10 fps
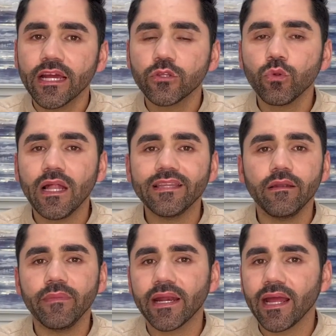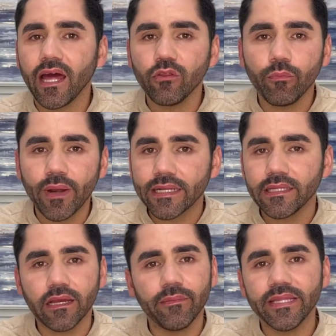actual del mercado
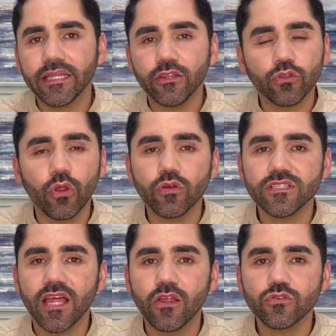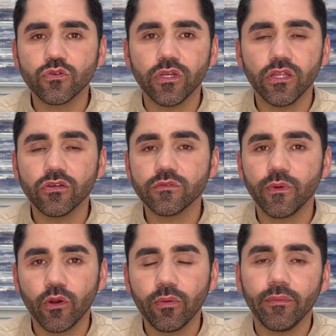prácticamente en todo Estados Unidos,
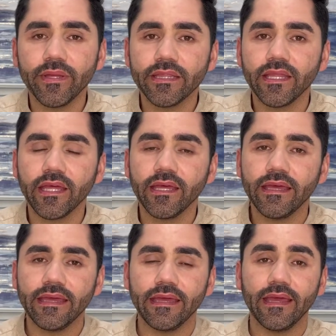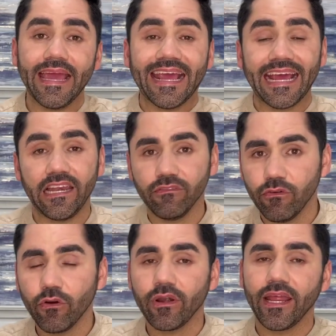pero obviamente eh, en
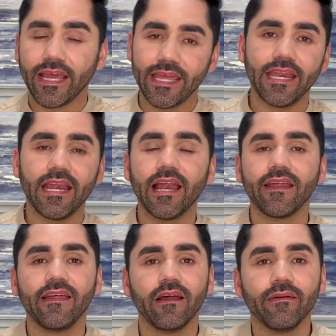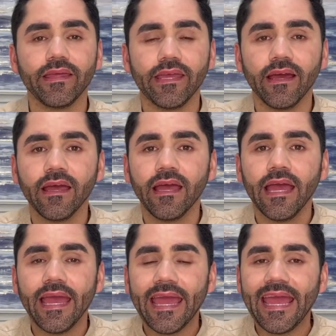California, aquí en el área de la bahía,
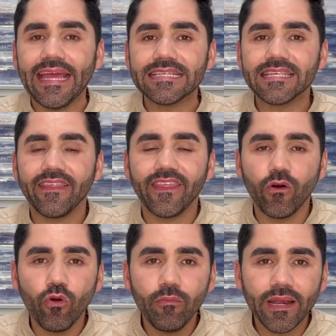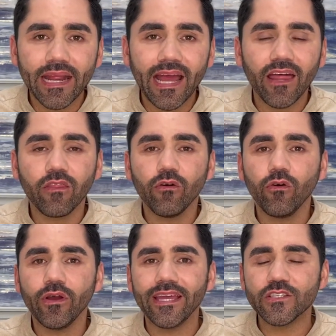es de un
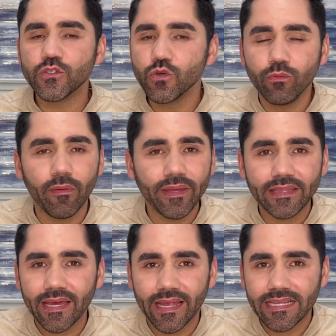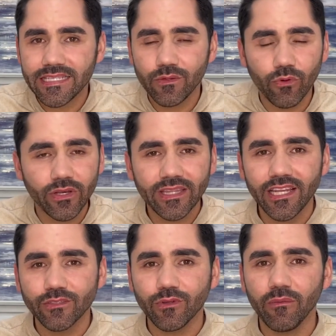mercado eh, sumamente agresivo. Ahorita
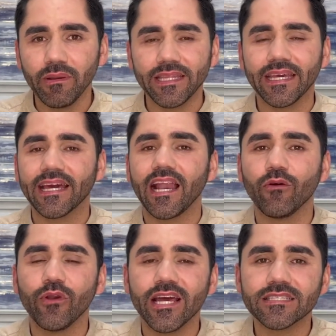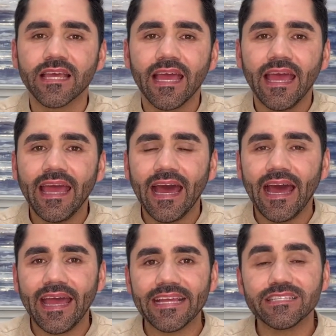les voy a platicar algunas
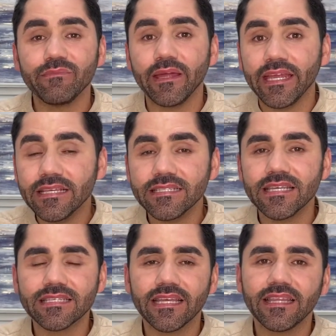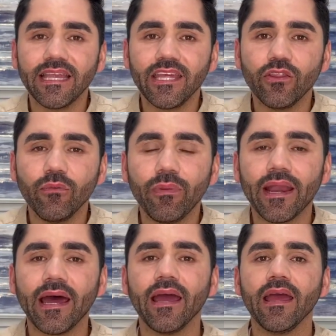a experiencias que he tenido
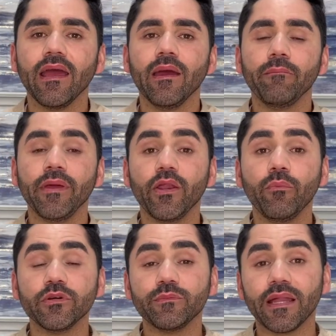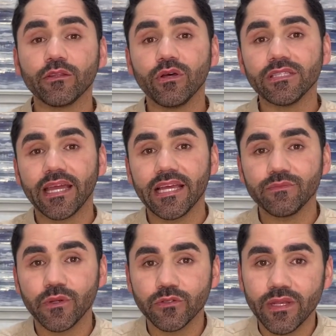para, pero pues para todas aquellas
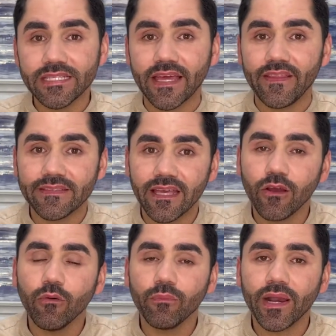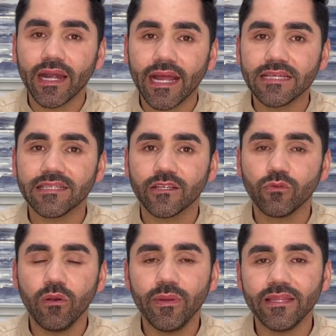personas que deseen comprar casa
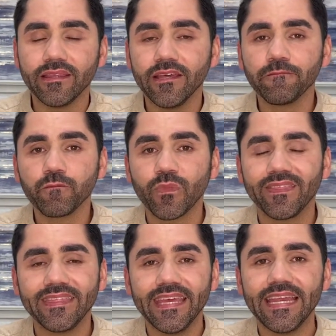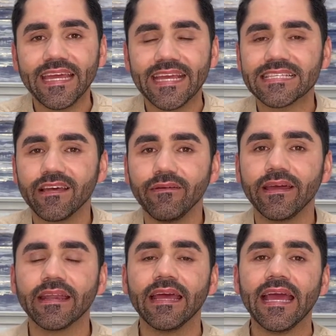actualmente, tienen que
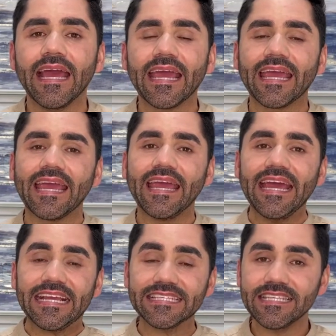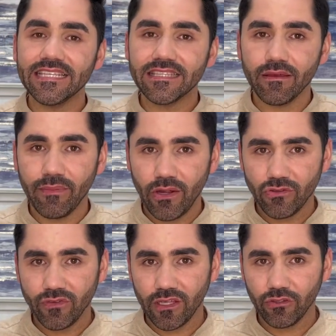saber que existen
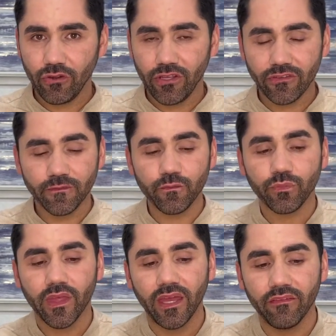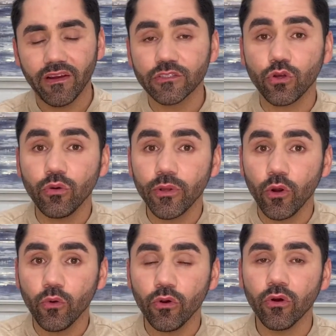varios factores. Eh, factor número
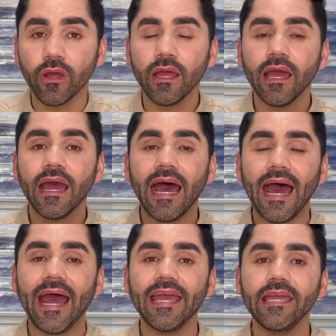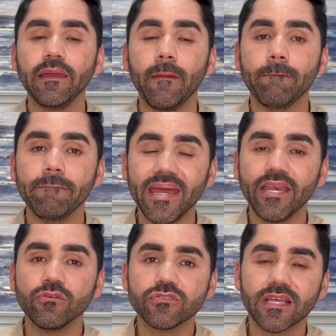uno, hay
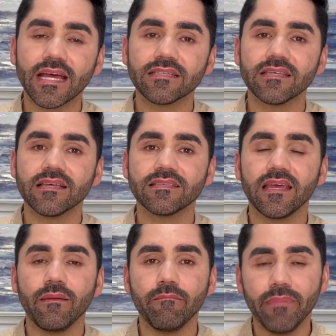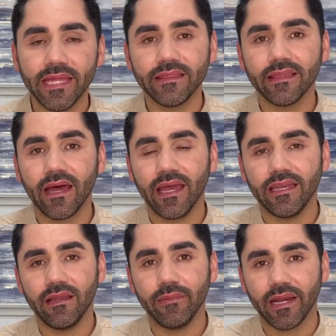menos casas en venta
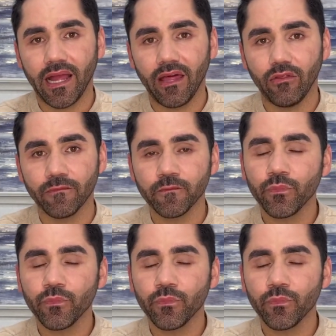en el mercado.